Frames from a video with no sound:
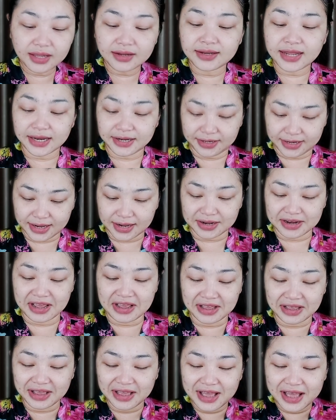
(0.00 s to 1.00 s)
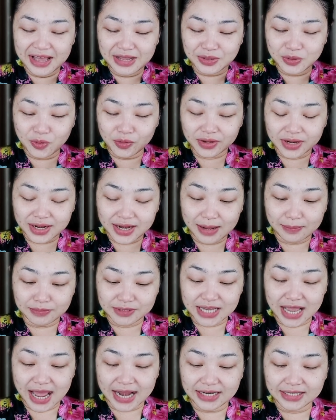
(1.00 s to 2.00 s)
เด็ดเด็ดทุกระดับ
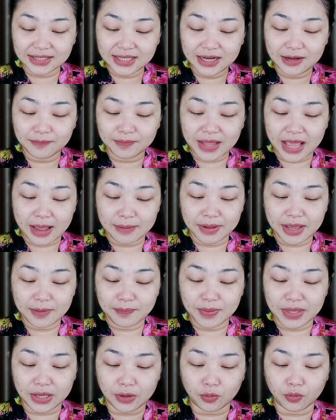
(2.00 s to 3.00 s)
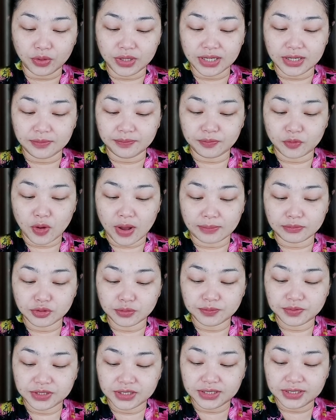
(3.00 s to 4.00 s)
ชั้นเติมน้ำให้ผิวดึงความชุ่
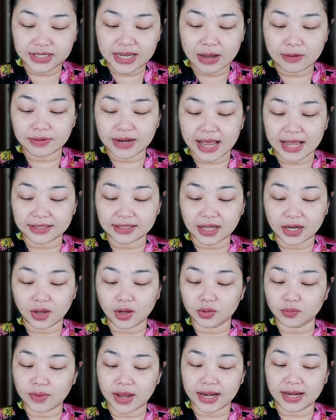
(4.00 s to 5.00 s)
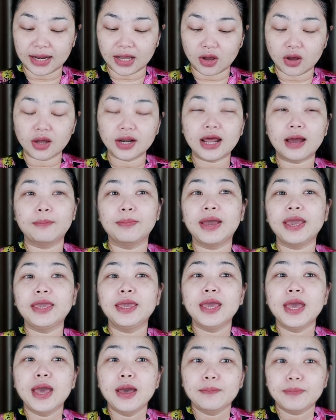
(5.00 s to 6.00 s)
มชื้นยาวนานตลอดวัน แล้วก็ทำให้
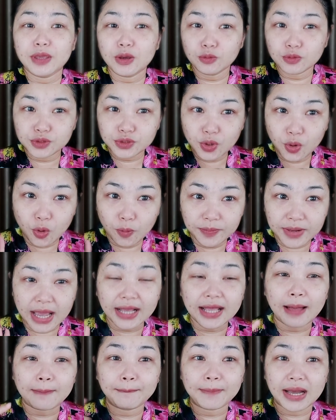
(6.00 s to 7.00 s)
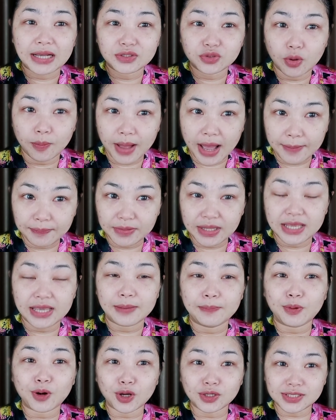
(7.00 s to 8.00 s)
ผิวโทมเนี่ยกลับมาสุขภาพดี
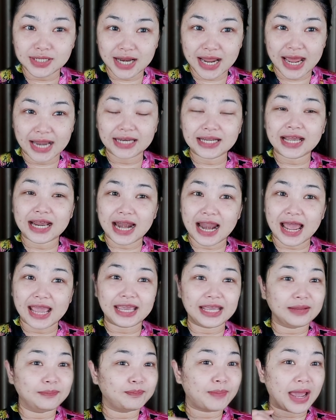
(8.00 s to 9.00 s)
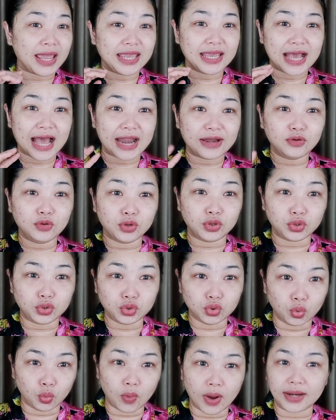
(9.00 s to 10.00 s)
เพราะฉะนั้นใครไปงาน
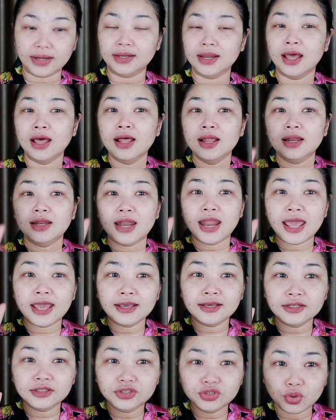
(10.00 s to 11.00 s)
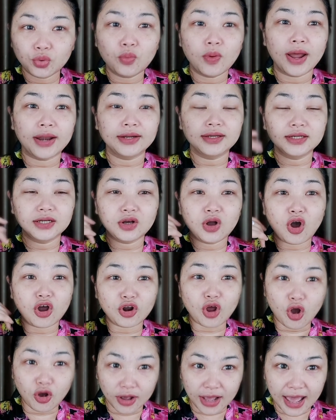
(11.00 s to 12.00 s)
ด่วนๆเร่งด่วนคือก่อน
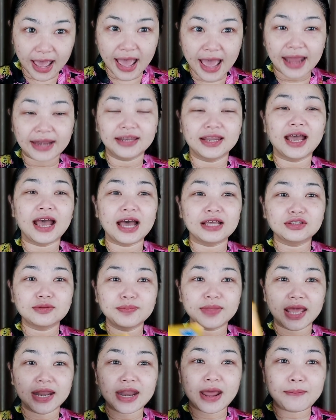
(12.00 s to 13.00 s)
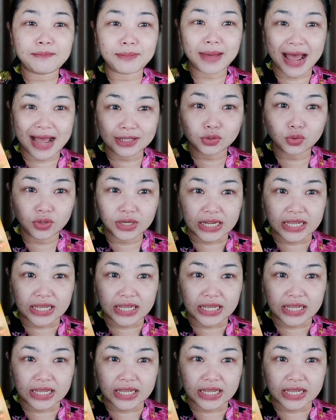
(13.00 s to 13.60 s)
ออกงานนะคะส้มแนะนำมาร์กตัว